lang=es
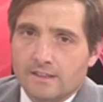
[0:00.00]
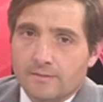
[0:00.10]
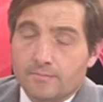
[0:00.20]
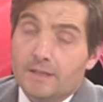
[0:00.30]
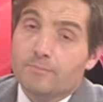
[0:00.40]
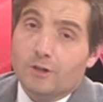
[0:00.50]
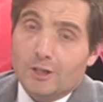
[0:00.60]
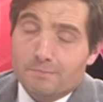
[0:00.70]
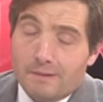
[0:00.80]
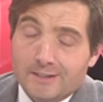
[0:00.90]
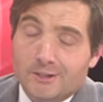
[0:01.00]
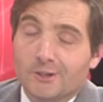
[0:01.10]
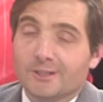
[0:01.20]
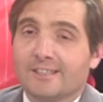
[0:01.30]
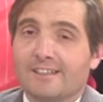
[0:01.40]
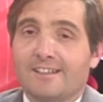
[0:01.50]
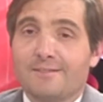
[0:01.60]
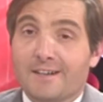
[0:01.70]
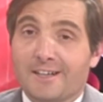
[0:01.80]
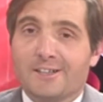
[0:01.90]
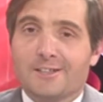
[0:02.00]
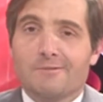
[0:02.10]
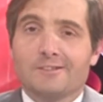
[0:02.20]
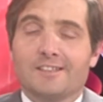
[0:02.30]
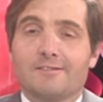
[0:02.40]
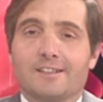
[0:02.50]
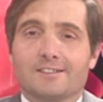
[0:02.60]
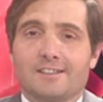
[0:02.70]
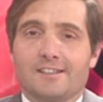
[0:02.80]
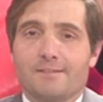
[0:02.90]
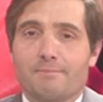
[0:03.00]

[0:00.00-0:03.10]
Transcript: Bien, pues pasos, eh, imágenes emotivas, eh,